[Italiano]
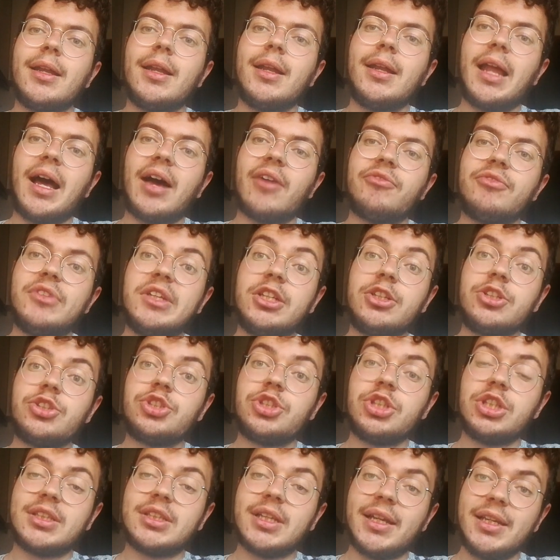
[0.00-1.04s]
la
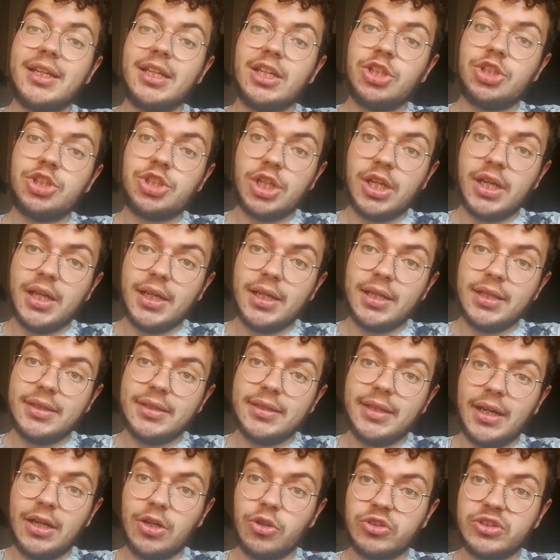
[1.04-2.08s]
vincitrice
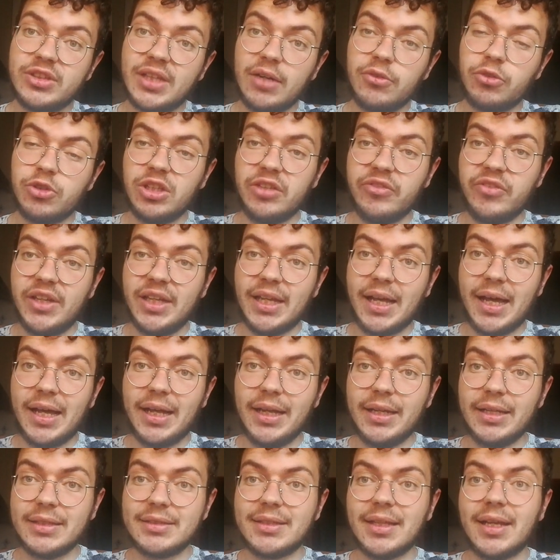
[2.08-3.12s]
dell'ottavo di
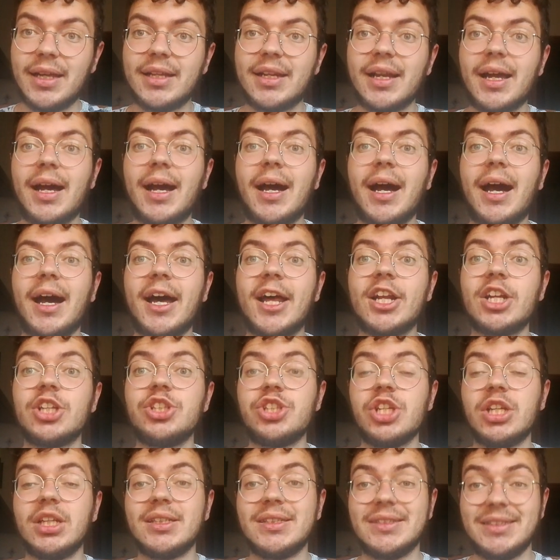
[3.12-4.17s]
finale tra
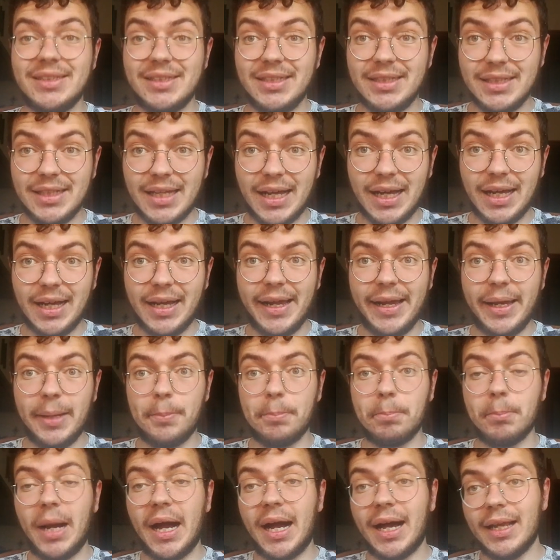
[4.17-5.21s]
Argentina e
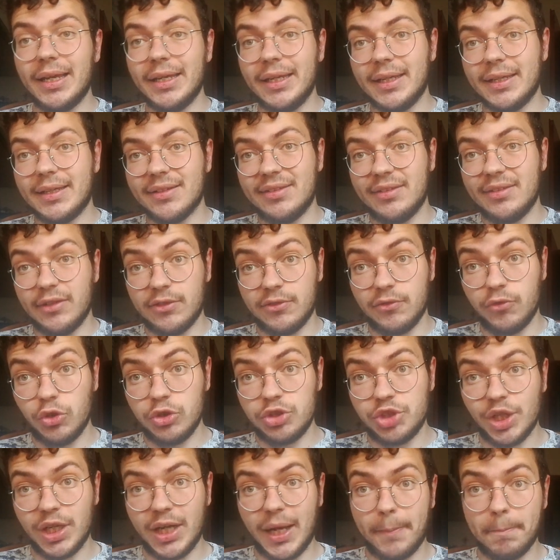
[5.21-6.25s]
Mali che si
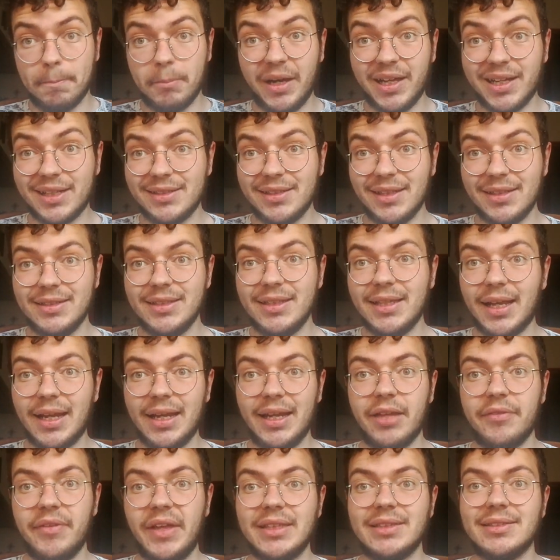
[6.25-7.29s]
svolgerà martedì
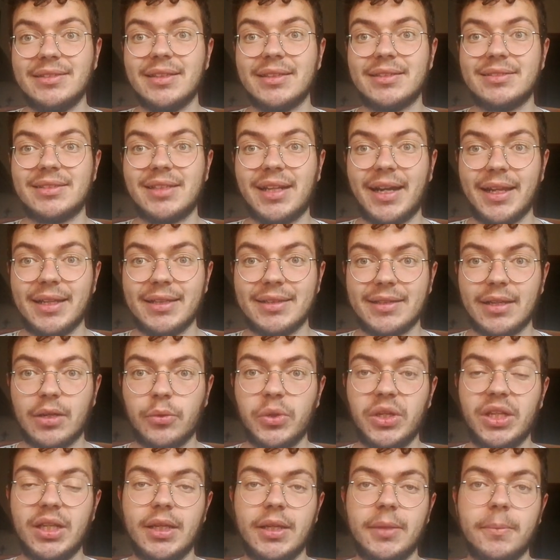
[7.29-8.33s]
alle 20.30,
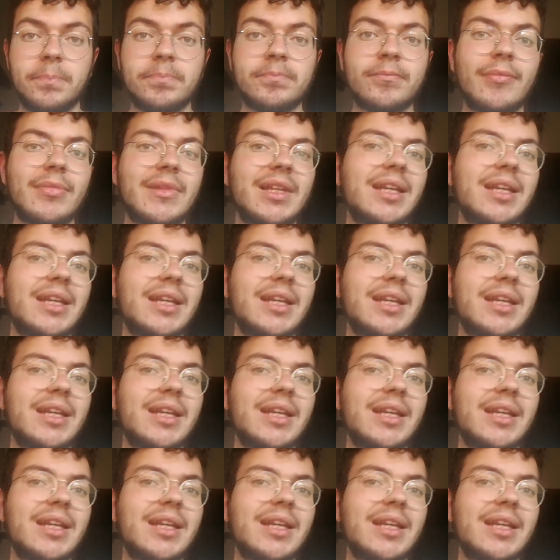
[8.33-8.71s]
quindi